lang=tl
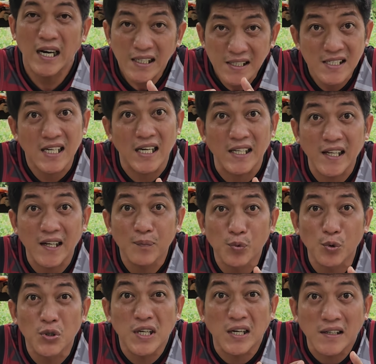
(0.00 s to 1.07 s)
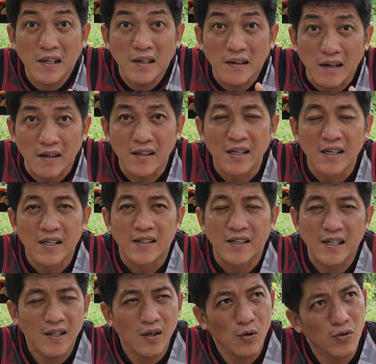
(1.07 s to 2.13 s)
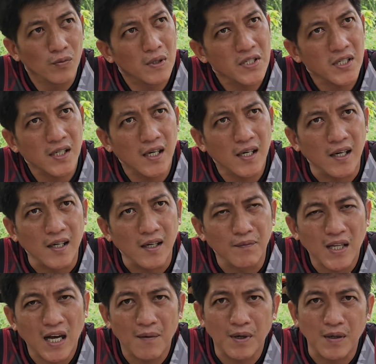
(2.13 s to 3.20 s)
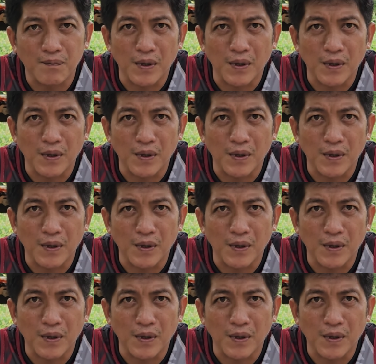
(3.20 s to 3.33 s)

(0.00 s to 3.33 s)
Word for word: At sa edad po niyang yan ha, nagkahon man siya ng karamdaman